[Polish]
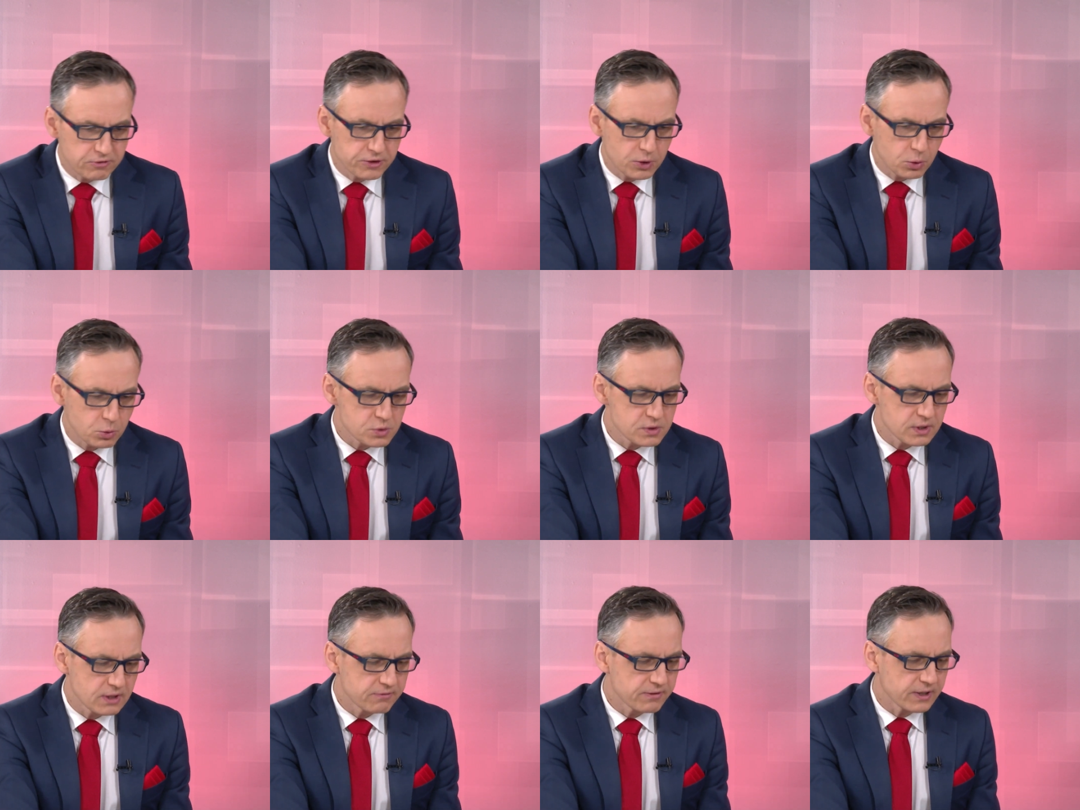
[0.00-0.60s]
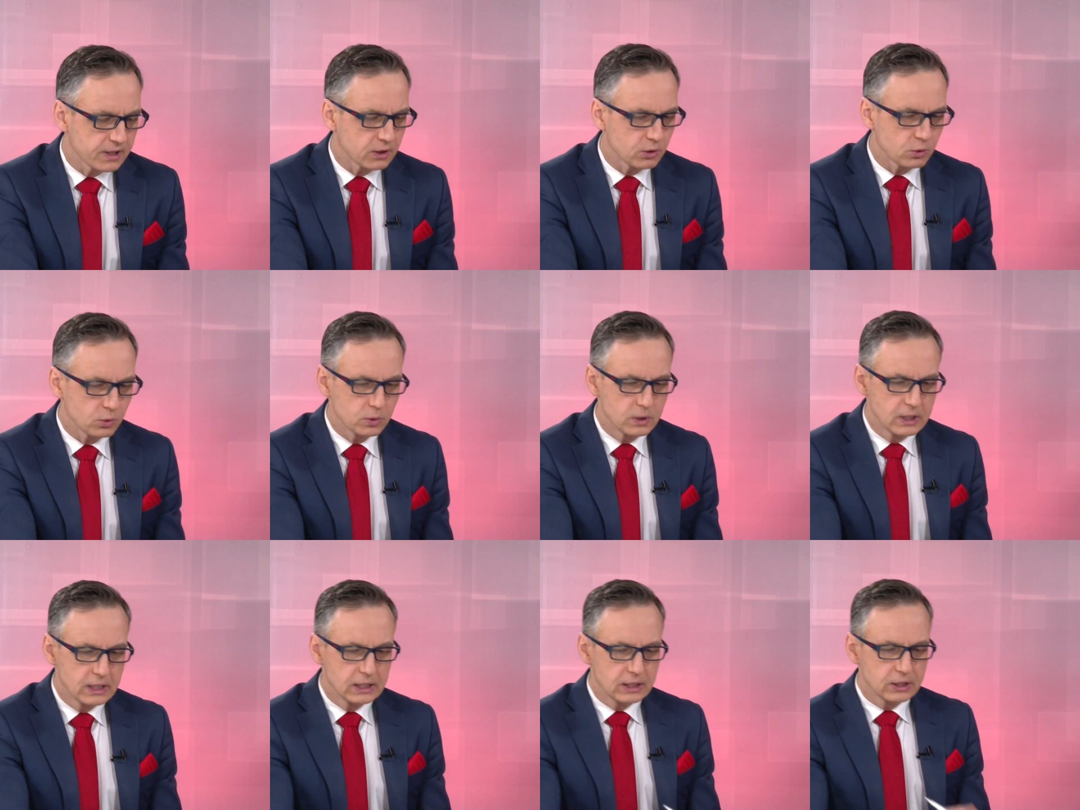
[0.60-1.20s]
wyrósł na węglu,
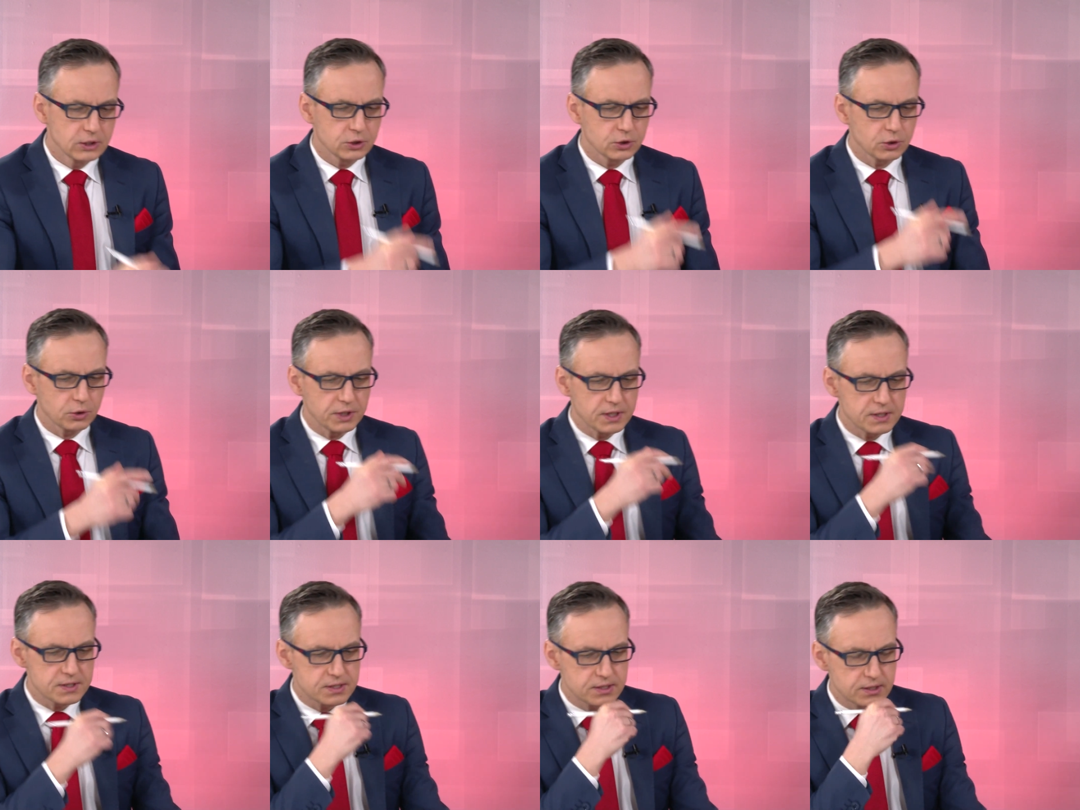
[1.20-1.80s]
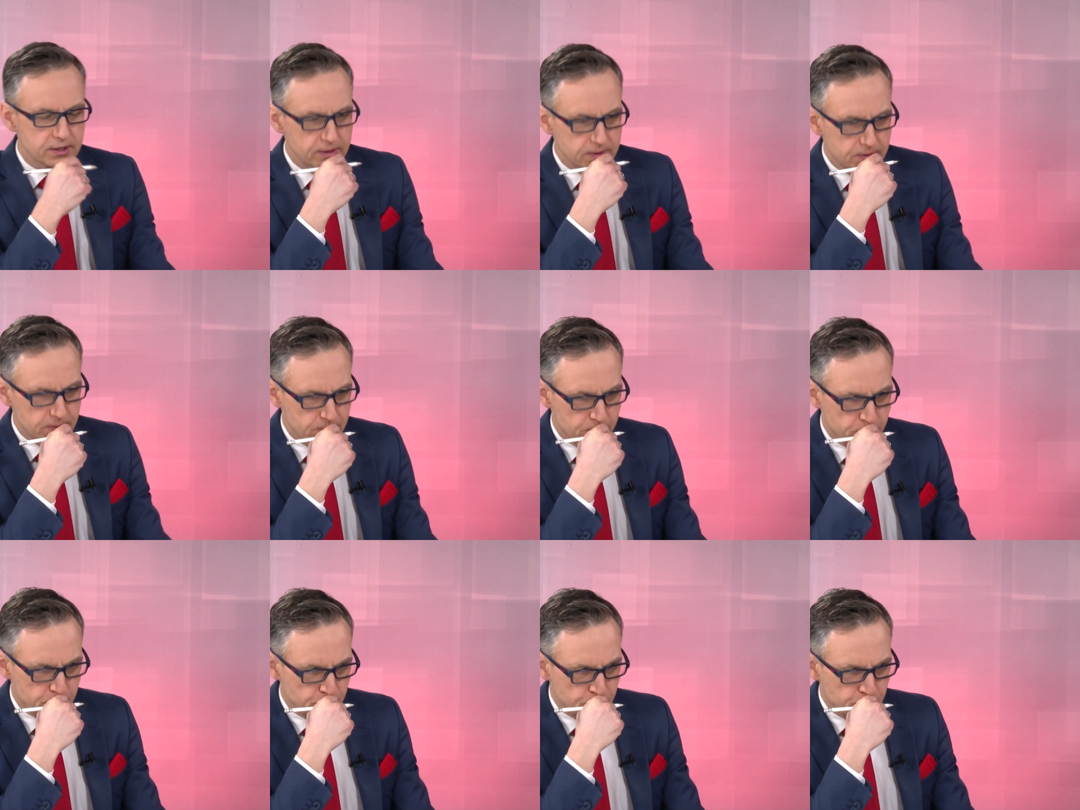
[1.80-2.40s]
to jest
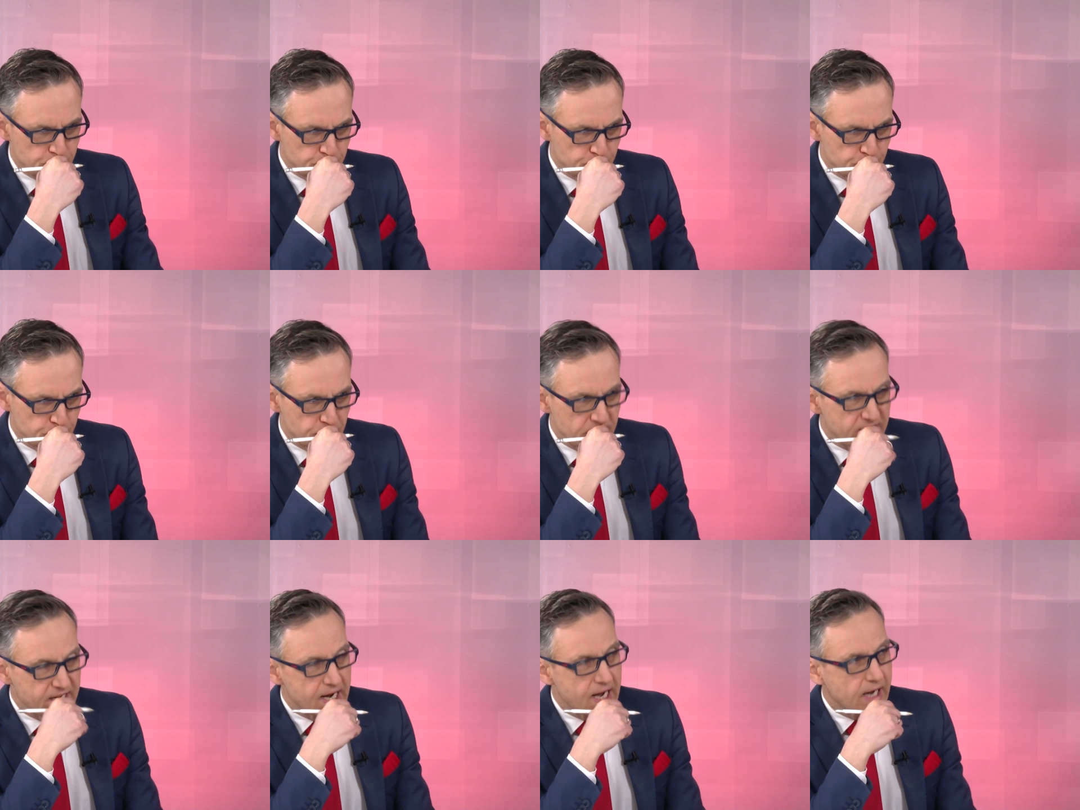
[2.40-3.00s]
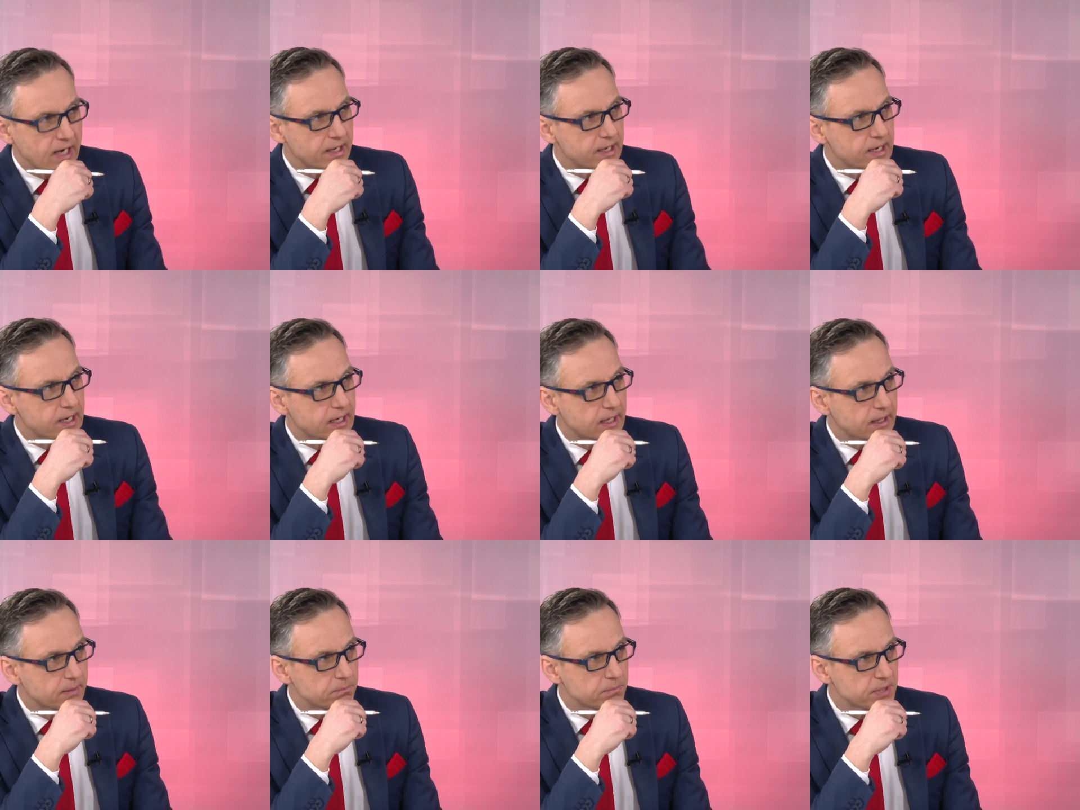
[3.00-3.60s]
mm,
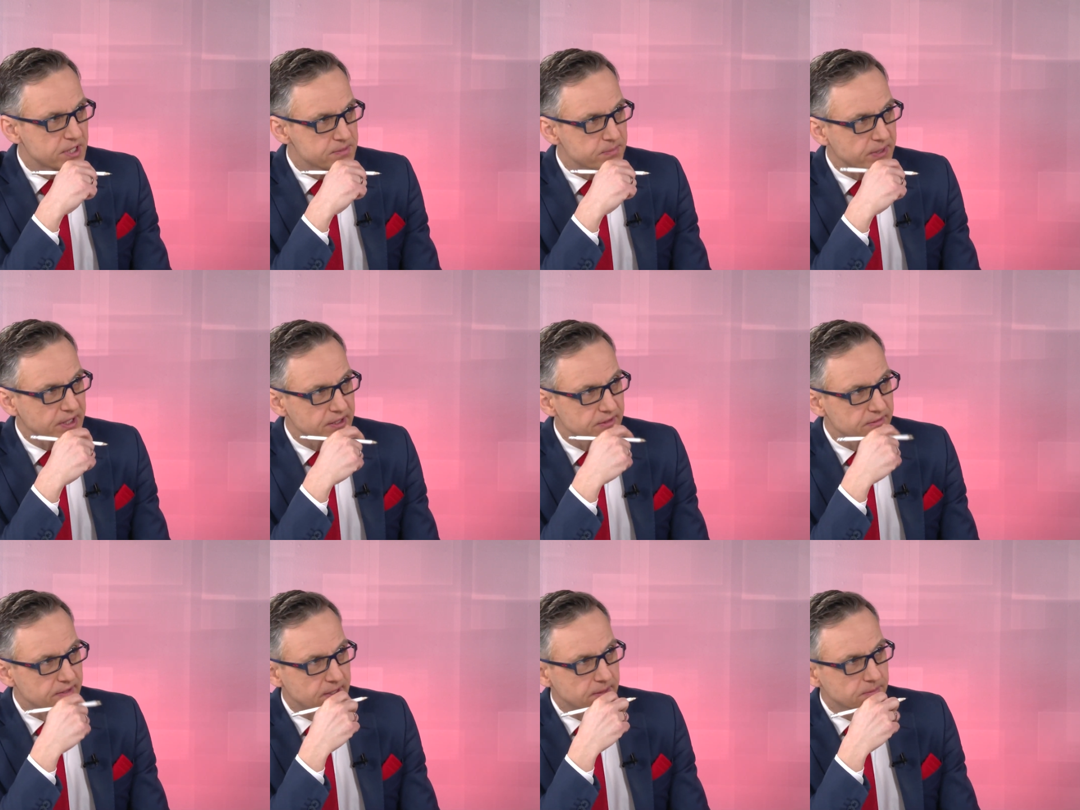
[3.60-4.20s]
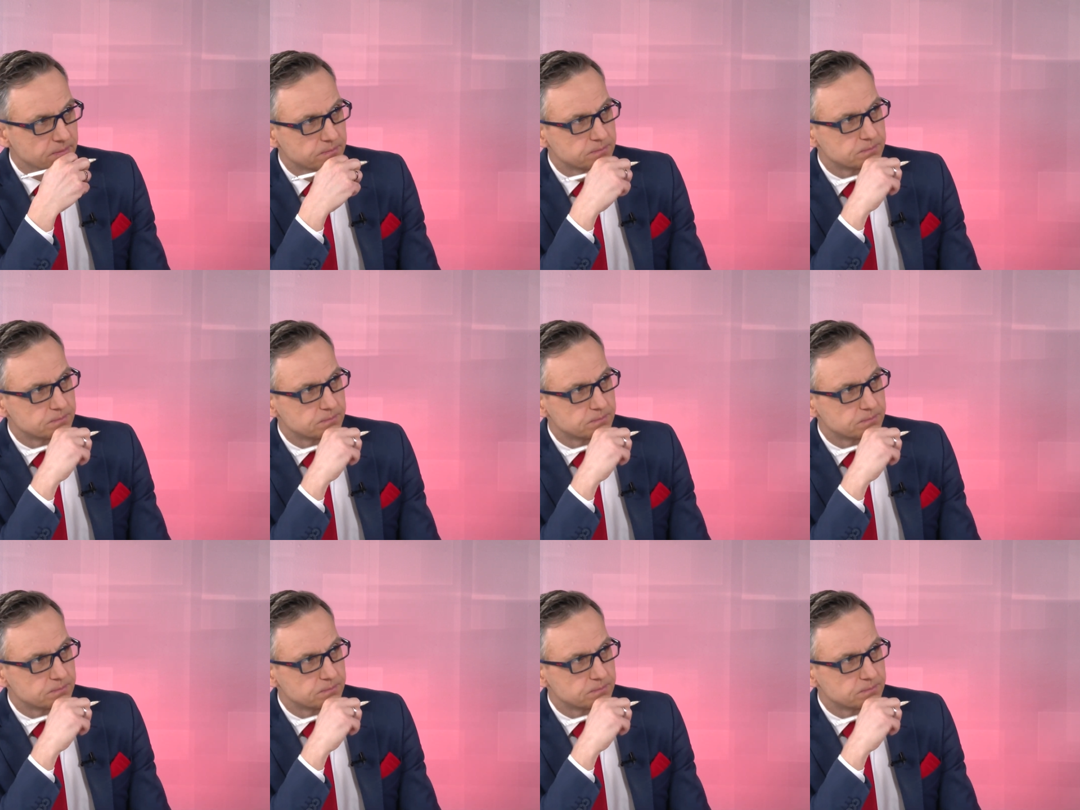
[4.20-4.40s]
realna perspektywa?